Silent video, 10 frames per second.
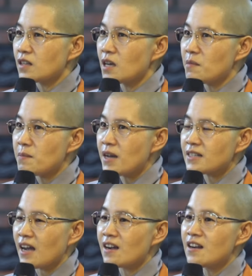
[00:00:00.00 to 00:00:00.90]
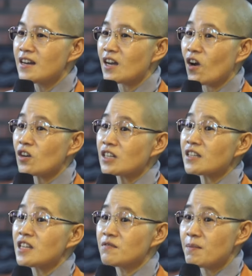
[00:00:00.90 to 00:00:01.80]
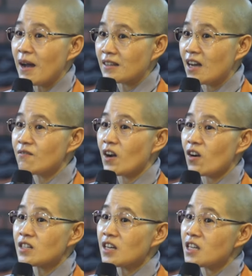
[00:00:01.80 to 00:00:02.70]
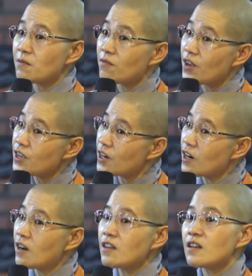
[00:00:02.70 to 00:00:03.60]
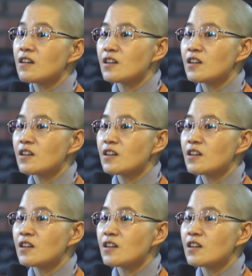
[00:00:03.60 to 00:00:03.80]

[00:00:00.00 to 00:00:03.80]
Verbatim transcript: thì mình biết rằng người này có trách nhiệm với bản thân và có trách nhiệm với những người